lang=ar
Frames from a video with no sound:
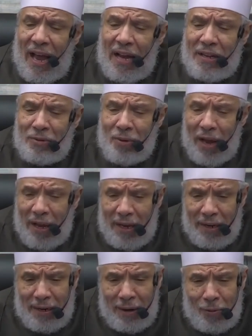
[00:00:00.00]
أن
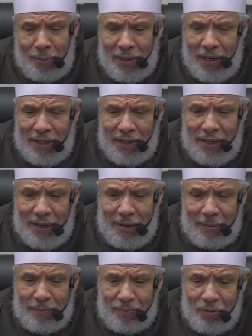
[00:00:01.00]
يؤخره بدينه